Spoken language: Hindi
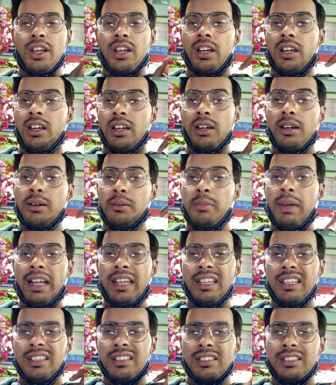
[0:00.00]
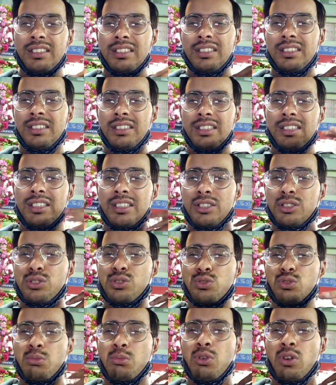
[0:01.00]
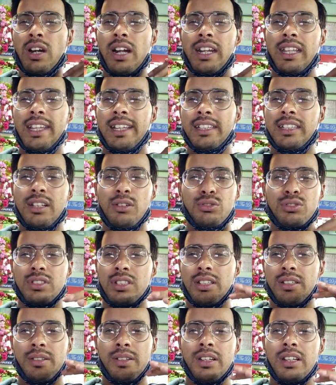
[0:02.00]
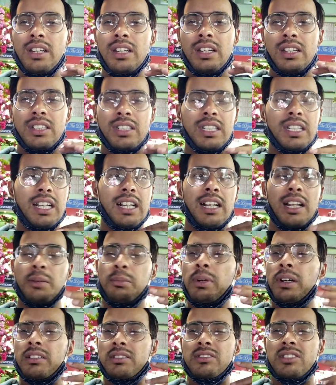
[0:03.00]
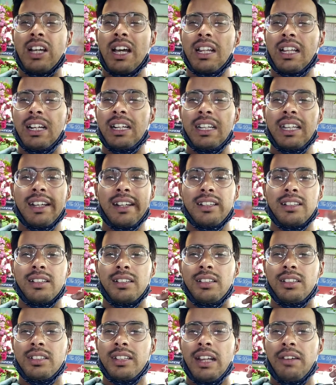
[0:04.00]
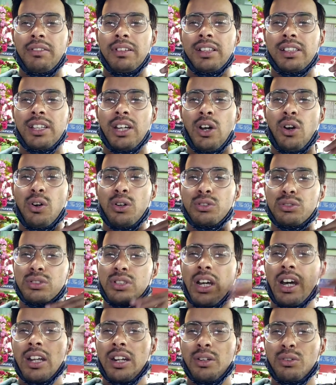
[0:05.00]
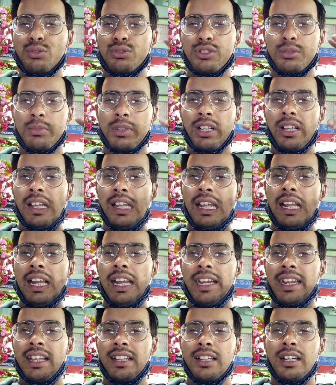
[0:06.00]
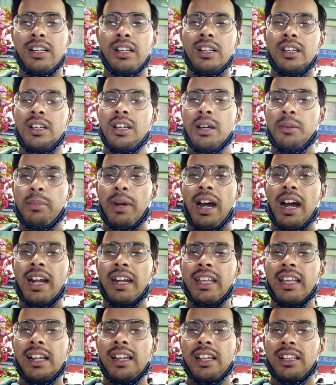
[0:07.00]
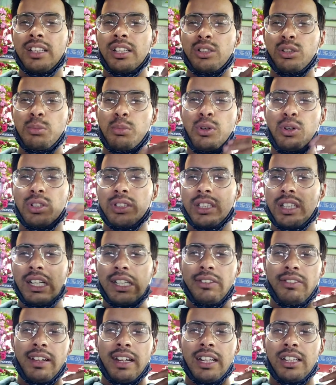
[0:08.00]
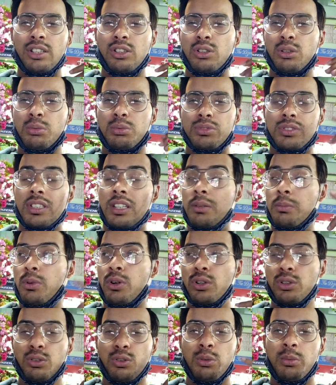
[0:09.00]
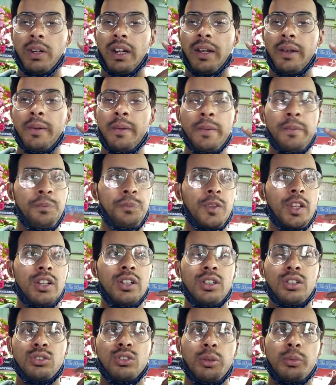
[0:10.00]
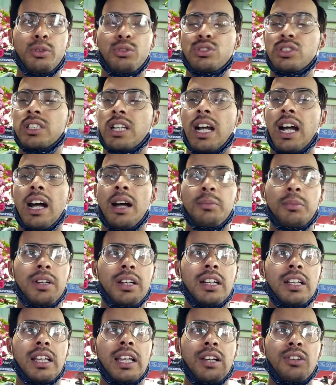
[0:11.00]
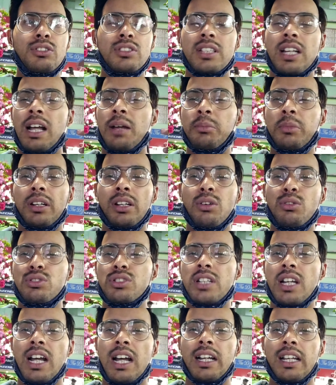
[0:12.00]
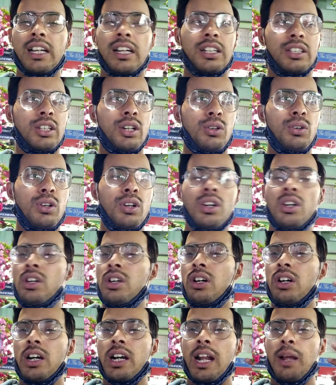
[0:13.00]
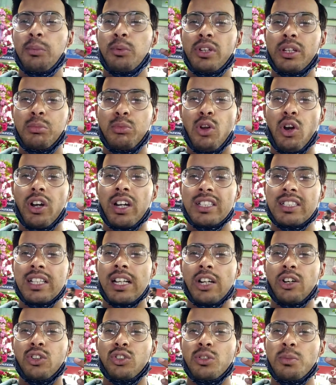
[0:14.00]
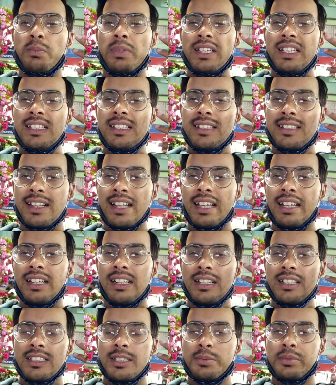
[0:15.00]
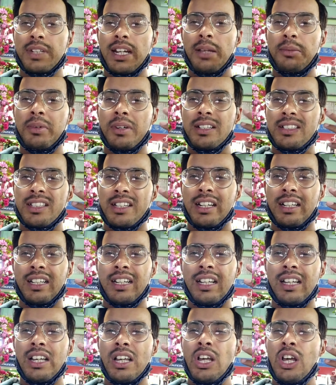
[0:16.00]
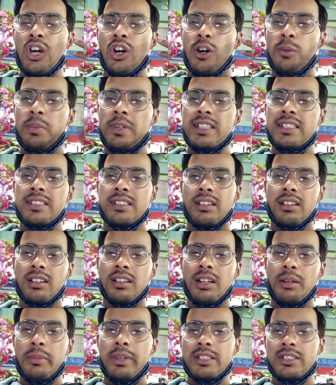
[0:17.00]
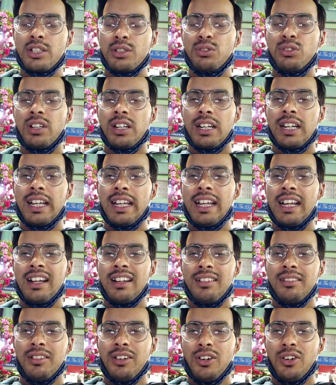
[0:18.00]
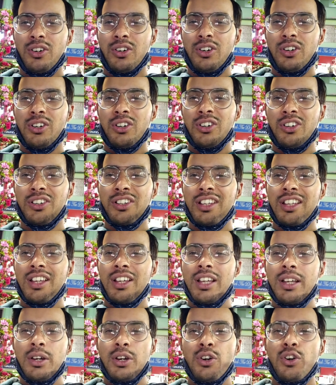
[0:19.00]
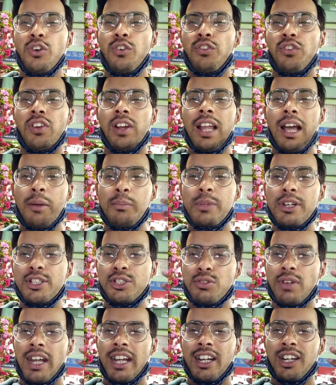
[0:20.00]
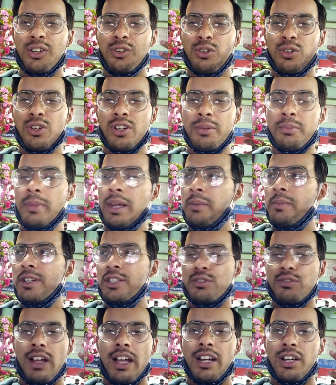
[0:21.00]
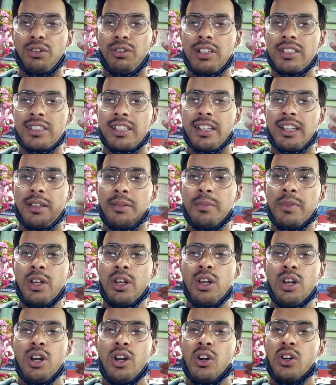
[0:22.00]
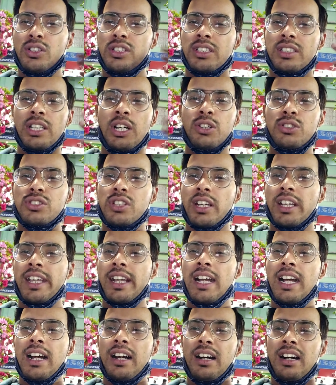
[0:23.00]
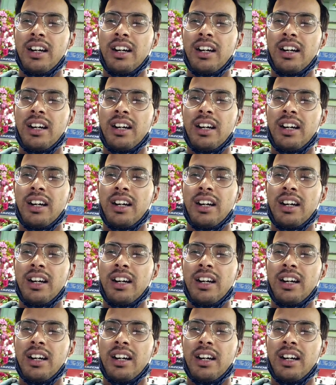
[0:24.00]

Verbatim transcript: भाई बाई सोमो गाड़ी आती है उससे ठीक है लगभग चार घंटे का ट्रैवल था और सारा कुछ मतलब हिल एरिया था पहाड़ी एरिया था तो बहुत कट वगैरह था तो सर बहुत घूम रहा है तो अभी कुछ काम करके कुछ काम करके कुछ खा के करता हूँ अगर आपको ये ब्लॉग अच्छा लगा हो तो प्लीज़ लाइक करना सब्सक्राइब करना शेयर करना और प्लीज़ कमेंट ज़रूर करना यार और होपफुली आप भी इंजॉय करोगे मैं भी इंजॉय करूँगा सिक्किम और जितना हो सकेगा